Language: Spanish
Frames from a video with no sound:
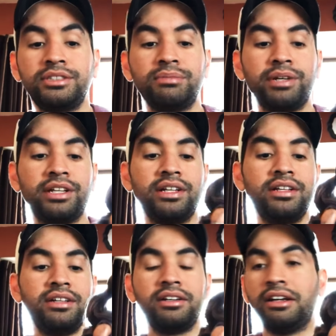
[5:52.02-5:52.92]
Sí se puede.
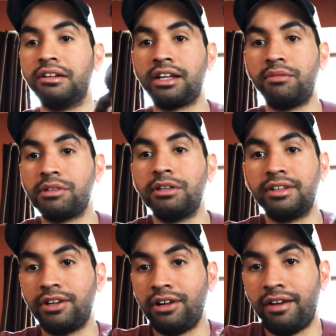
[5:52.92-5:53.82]
Que no sé qué vamos a
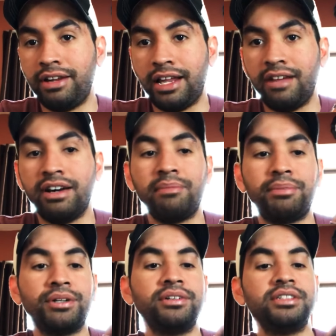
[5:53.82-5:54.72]
meter porque no cabe nada, va.
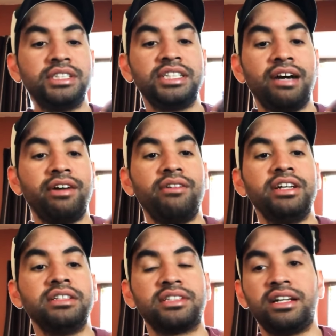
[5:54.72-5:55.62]
Pero sí cabe algo
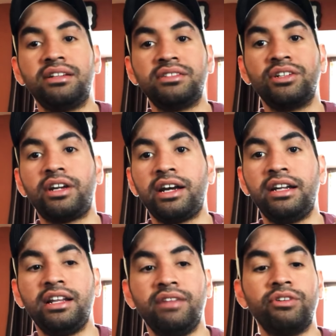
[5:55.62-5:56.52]
ahí. Están, son
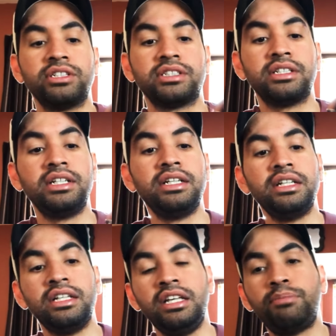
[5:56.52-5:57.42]
reales las bolsas.
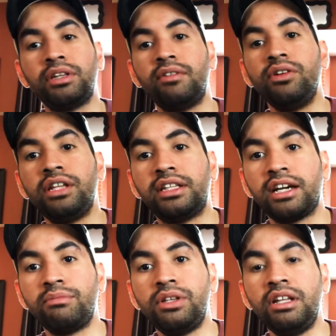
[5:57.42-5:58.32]
Y pues la blusita
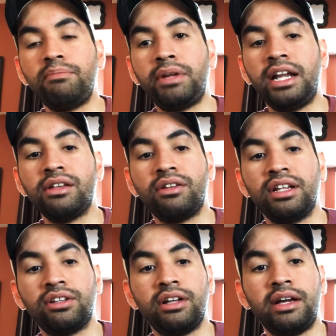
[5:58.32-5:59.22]
que es muy simple, la
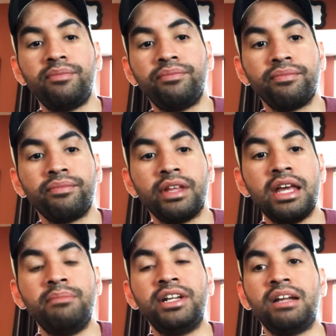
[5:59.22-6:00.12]
ensucié toda.
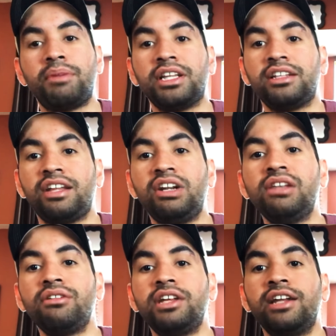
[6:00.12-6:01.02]
Miren, la parte de atrás no la he
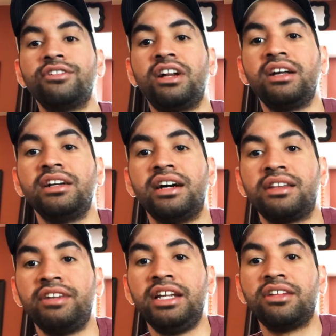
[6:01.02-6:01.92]
ensuciado,
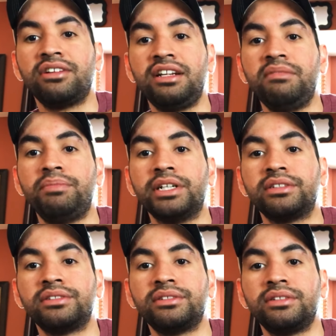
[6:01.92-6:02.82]
así venía toda limpia.